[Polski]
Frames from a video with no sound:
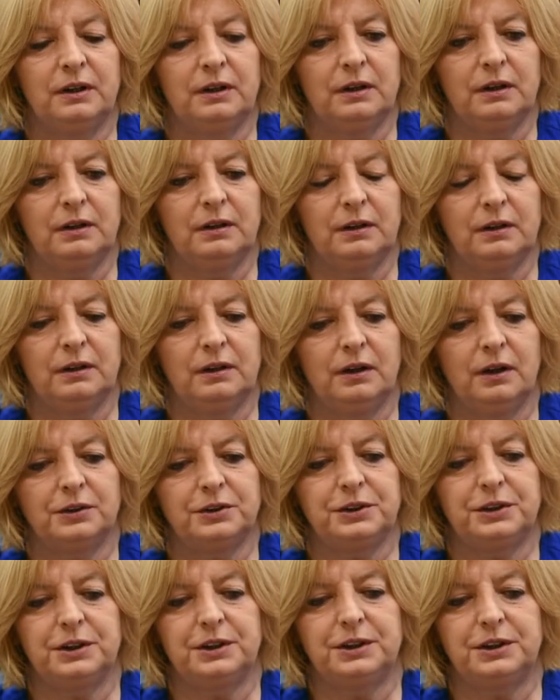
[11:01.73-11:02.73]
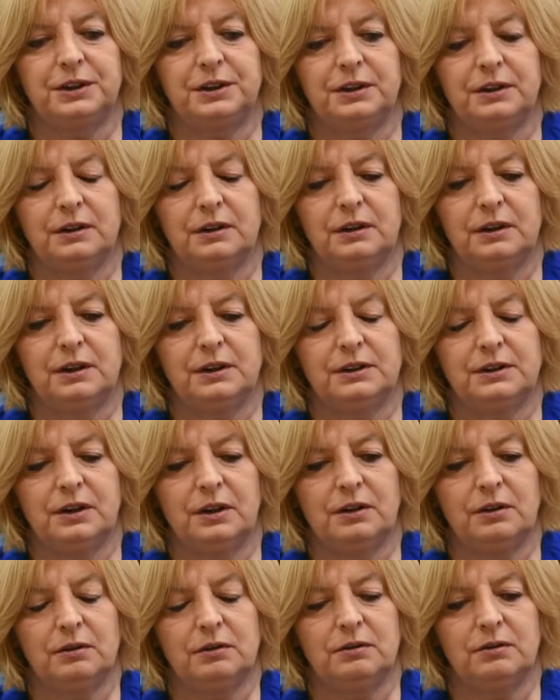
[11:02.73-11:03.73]
yy, gościć
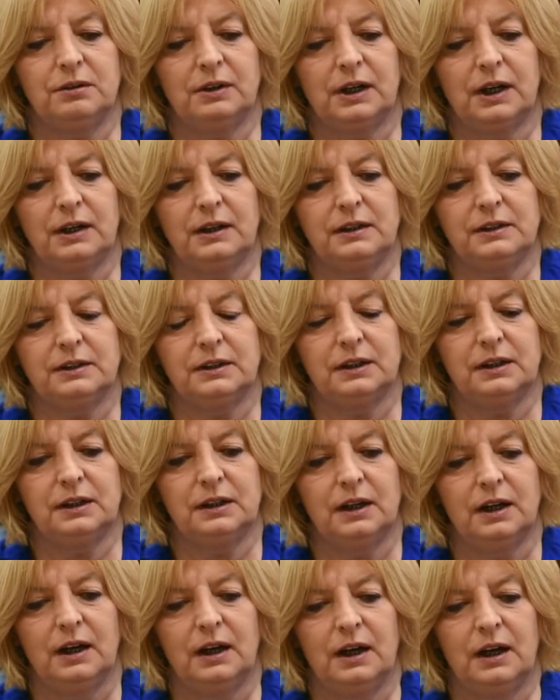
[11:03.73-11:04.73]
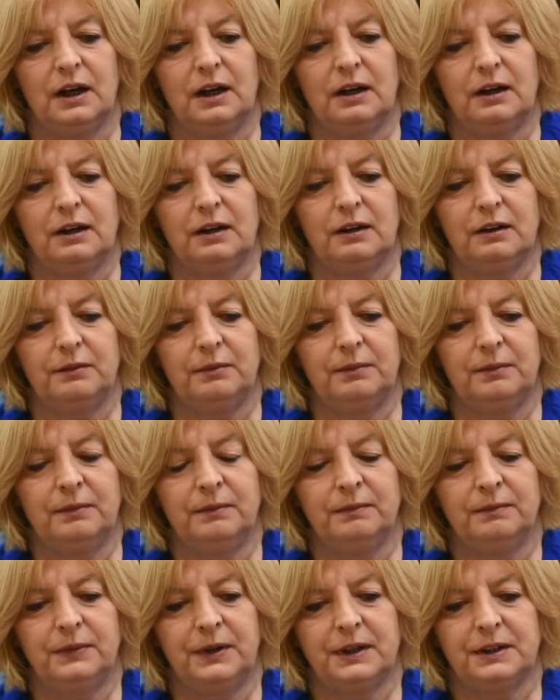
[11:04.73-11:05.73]
historyków ukraińskich,
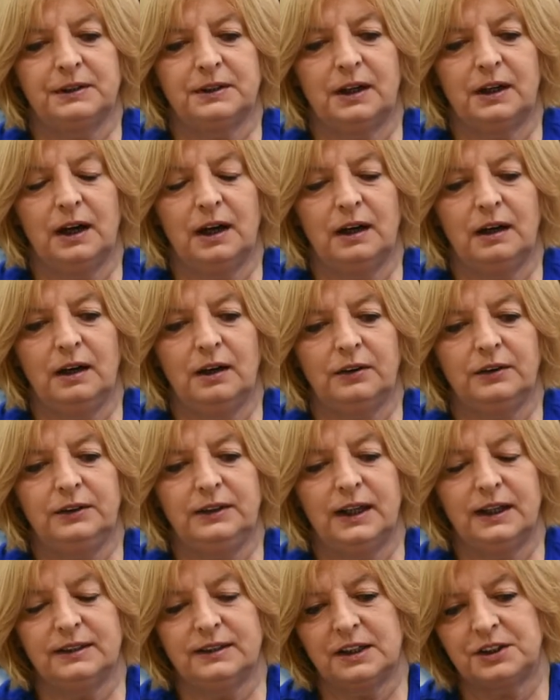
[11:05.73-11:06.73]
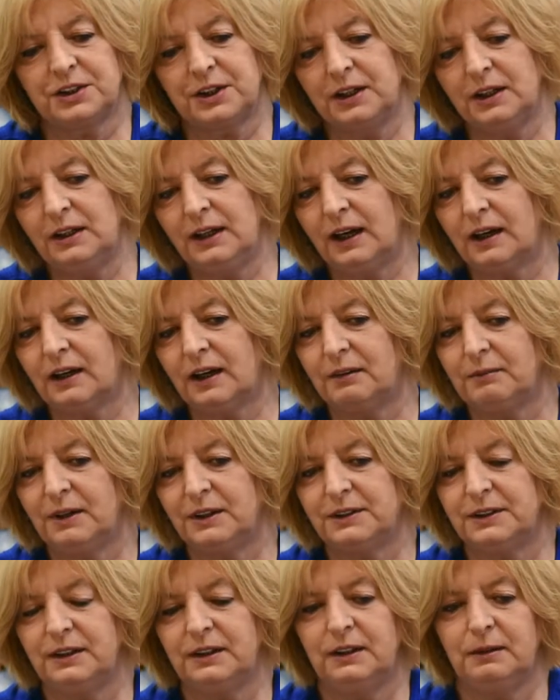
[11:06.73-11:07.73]
profesora Leonida Zaszkilniaka,
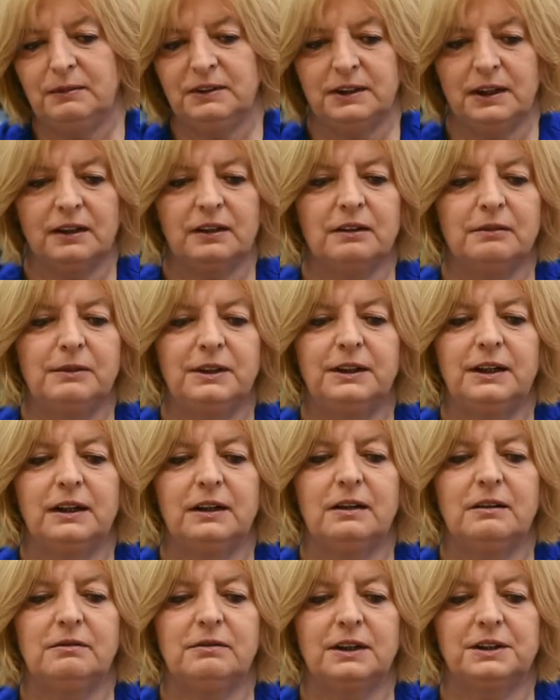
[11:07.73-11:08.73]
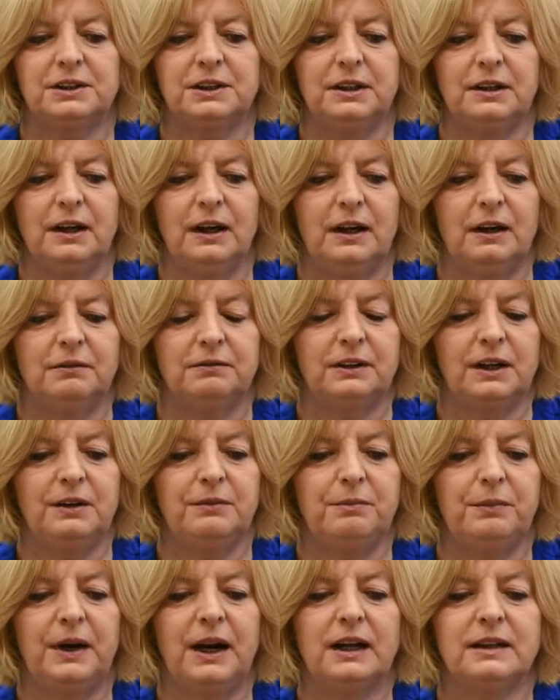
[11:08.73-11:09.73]
między innymi znakomitego właśnie w tej
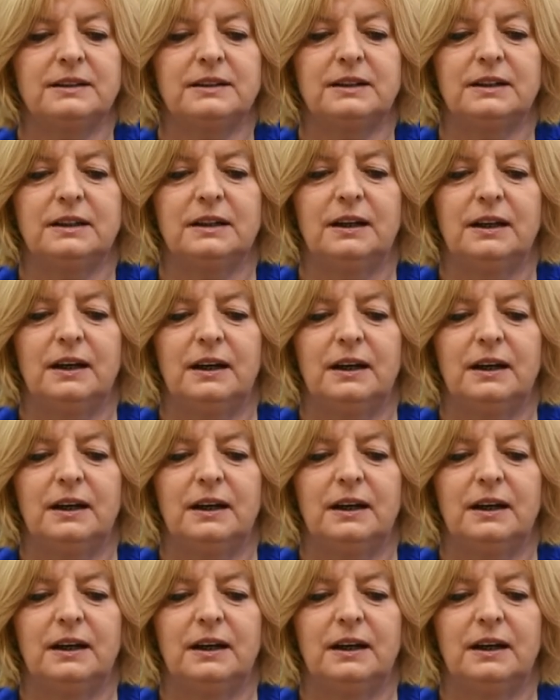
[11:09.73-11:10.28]
pracy